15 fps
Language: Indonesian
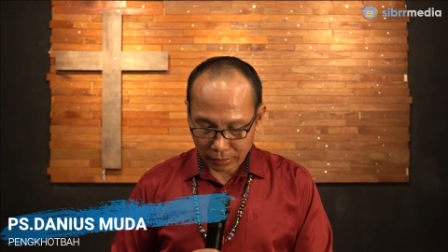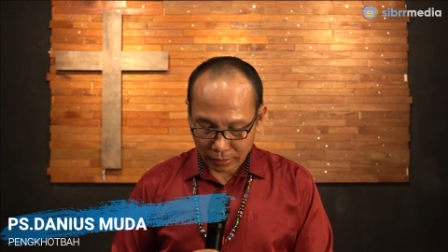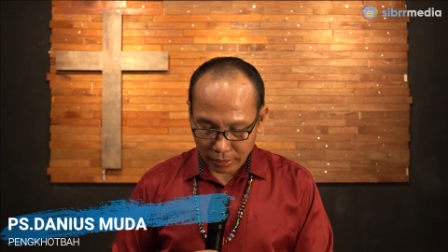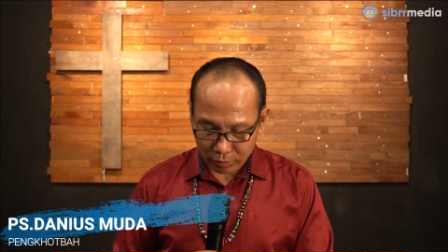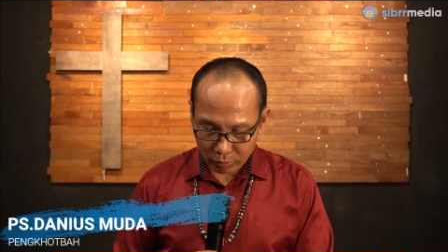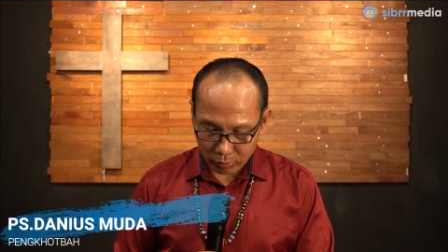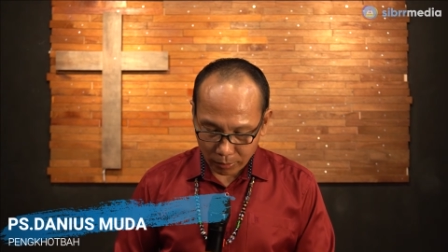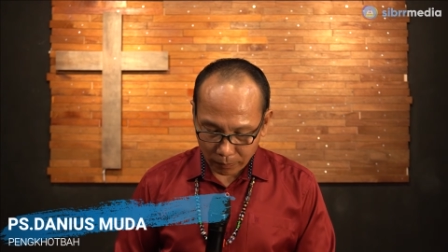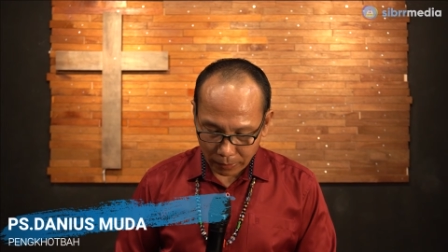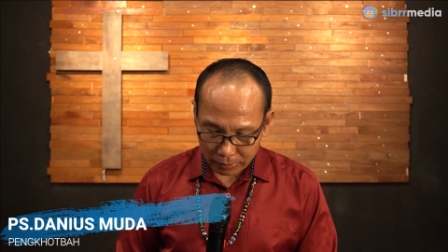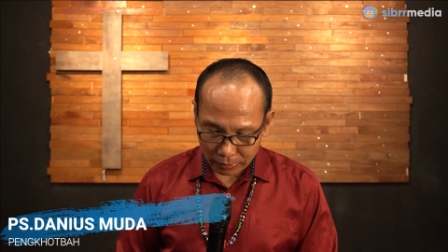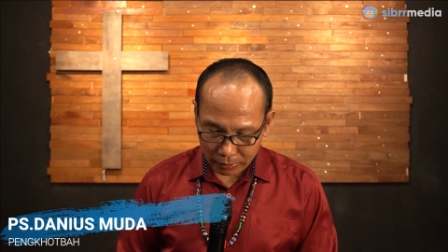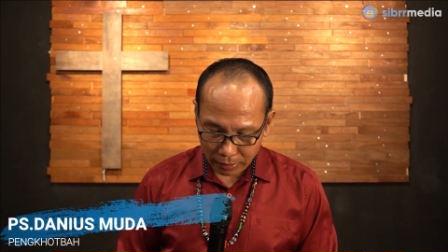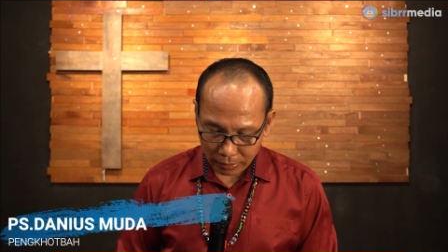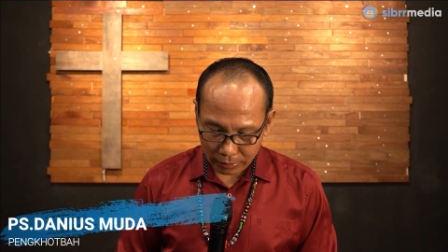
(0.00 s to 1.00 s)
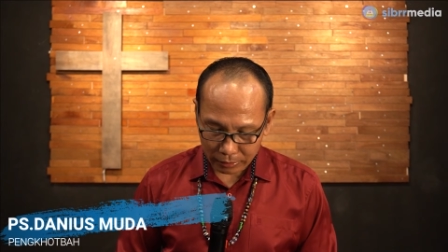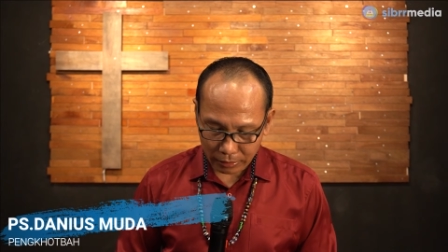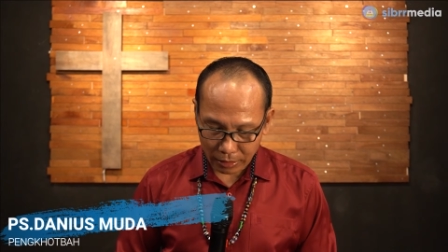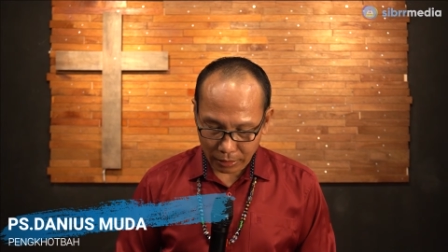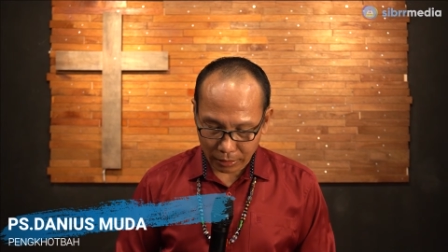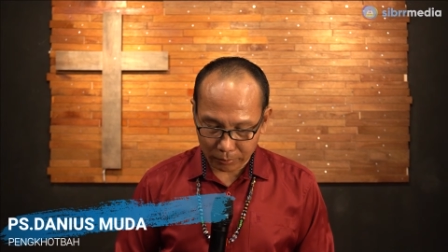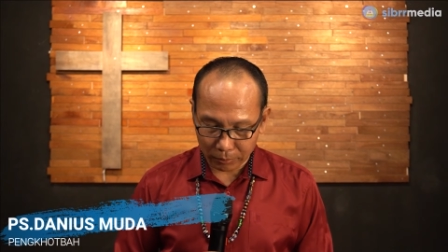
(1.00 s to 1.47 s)
dan sudah pastilah
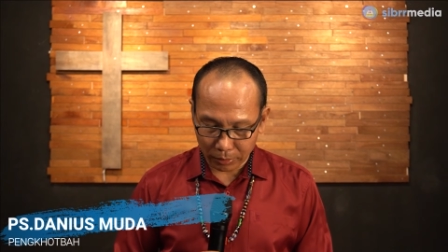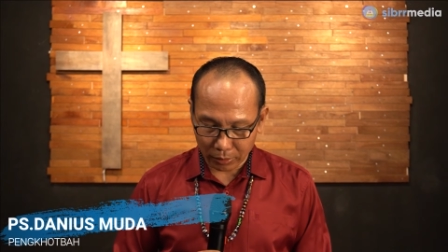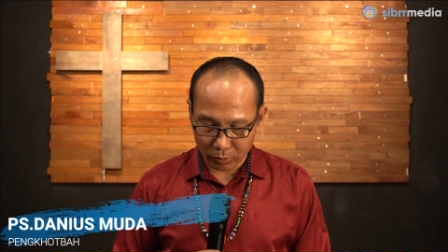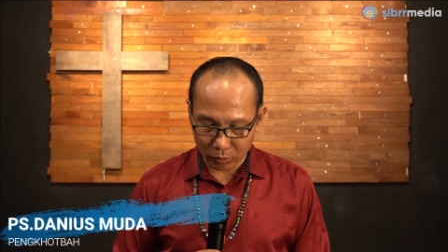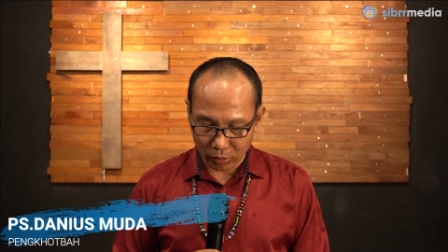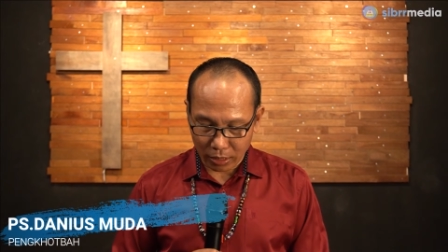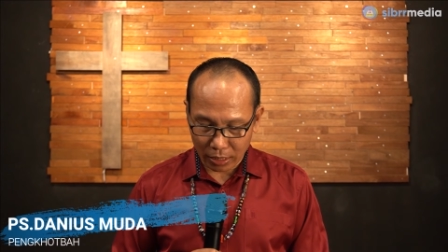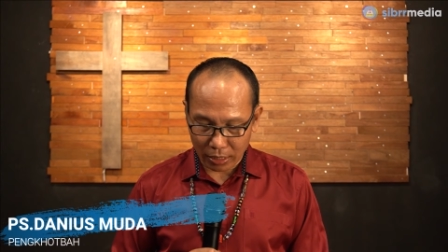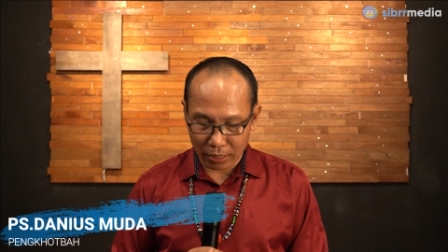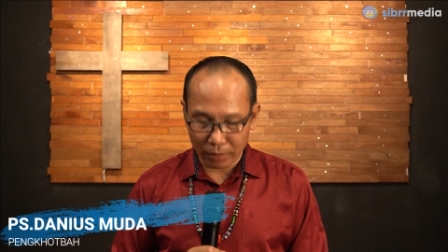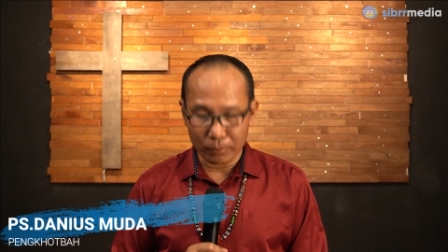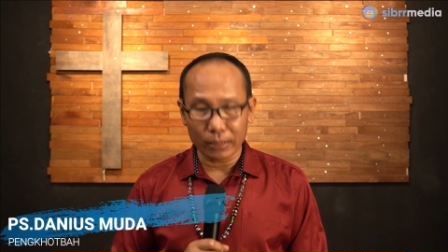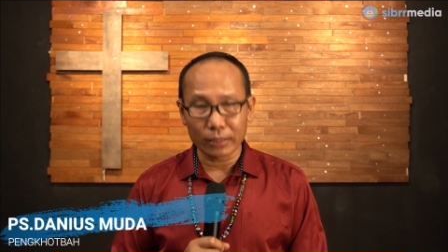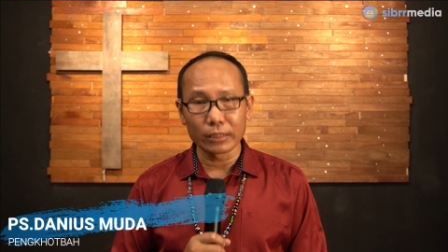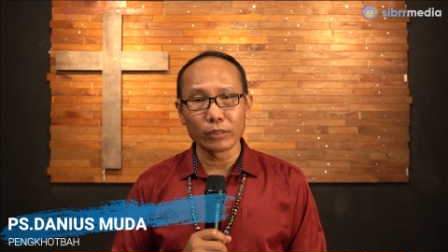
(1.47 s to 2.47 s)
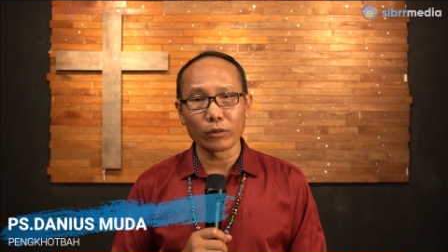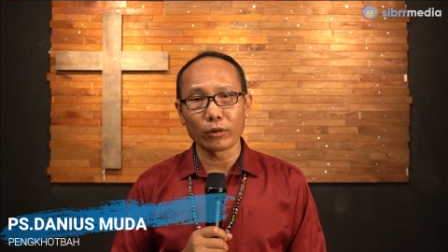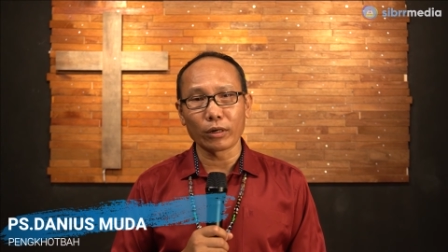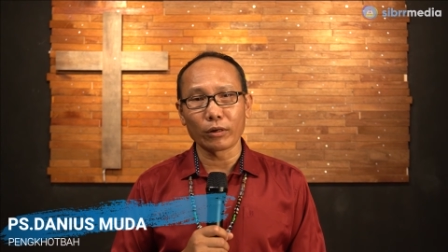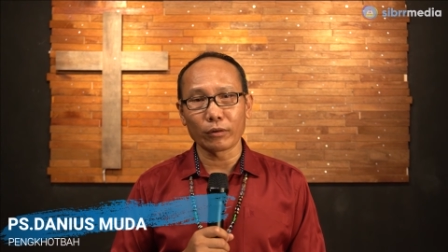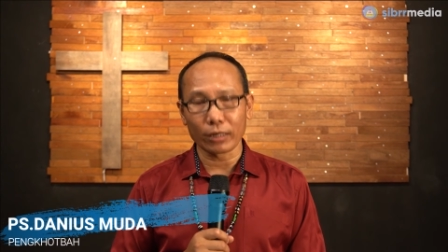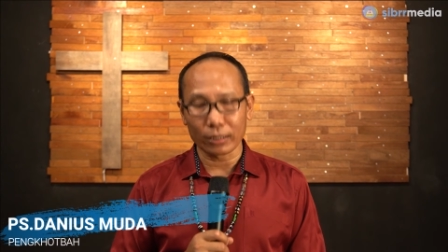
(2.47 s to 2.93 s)
kita akan berdoa bagi
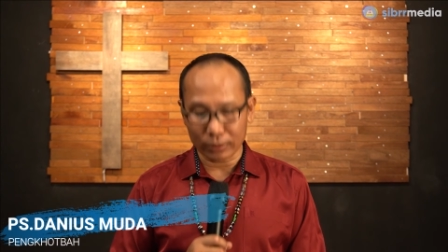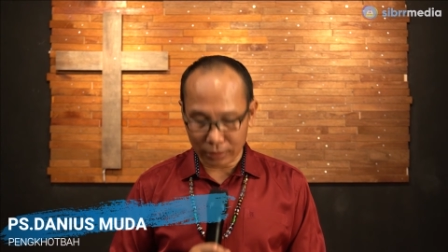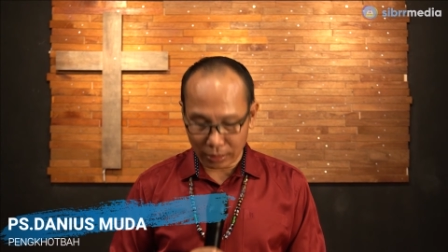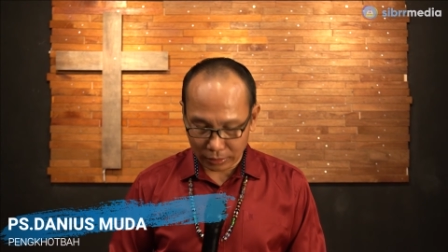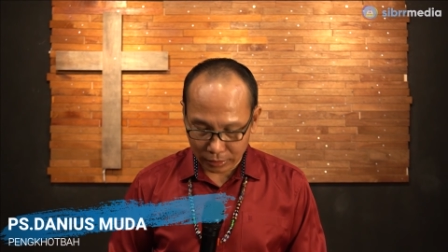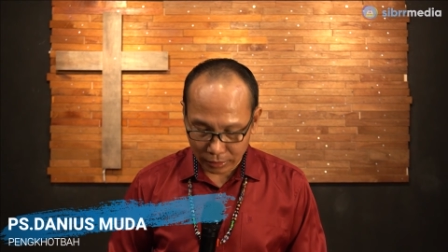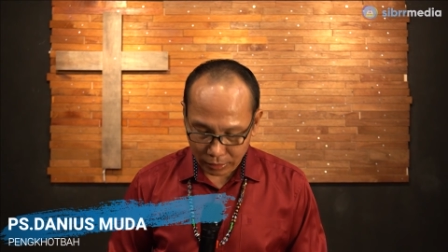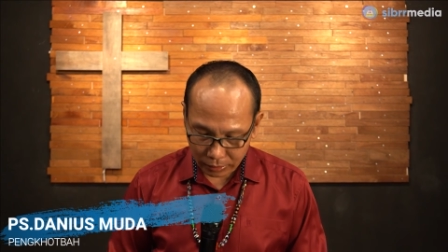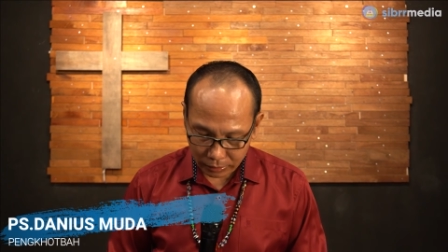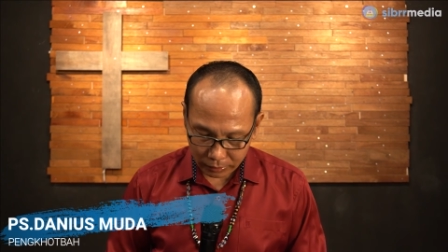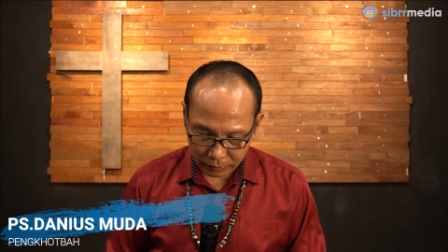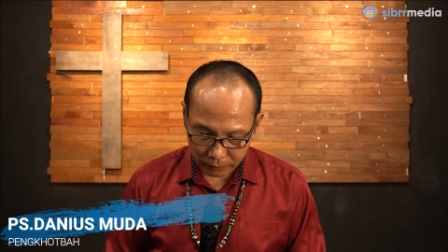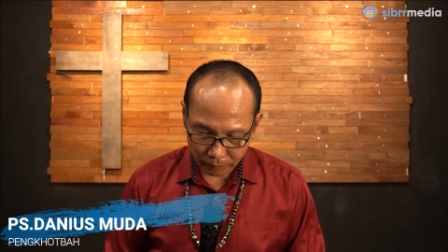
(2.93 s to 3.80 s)
orang-orang sakit,